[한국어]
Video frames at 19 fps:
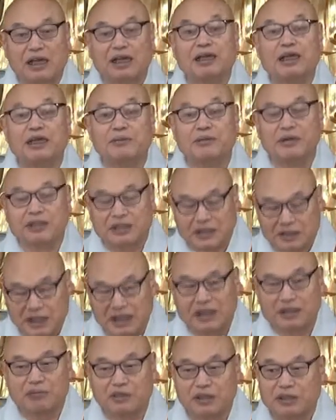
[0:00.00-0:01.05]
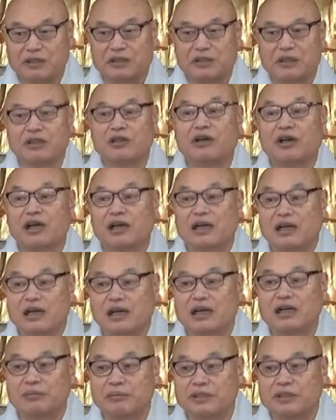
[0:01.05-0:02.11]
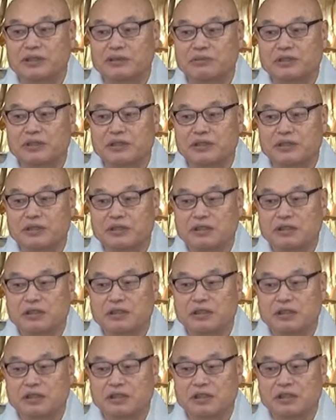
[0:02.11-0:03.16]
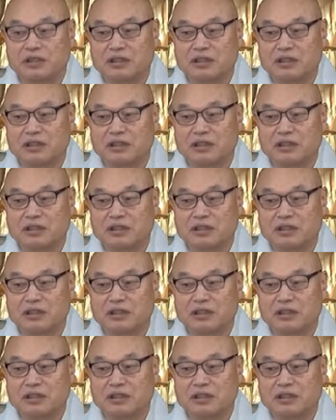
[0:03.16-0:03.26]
캄캄해진다 이 말이에요. 인과가 캄캄해져 버려. 어.